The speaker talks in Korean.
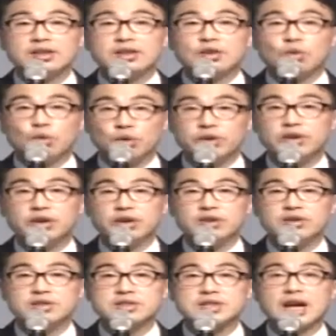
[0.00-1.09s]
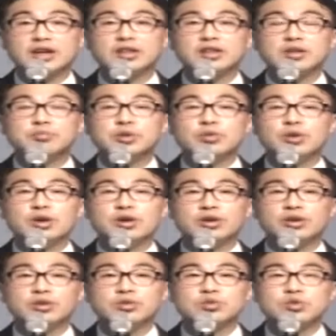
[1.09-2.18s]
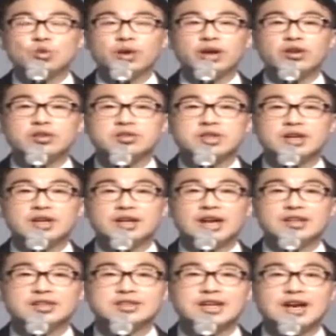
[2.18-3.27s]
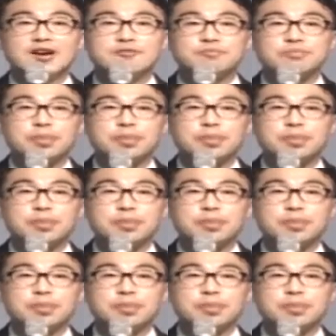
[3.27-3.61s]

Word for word: 오히려 자기를 비워 종의 형체를 가지사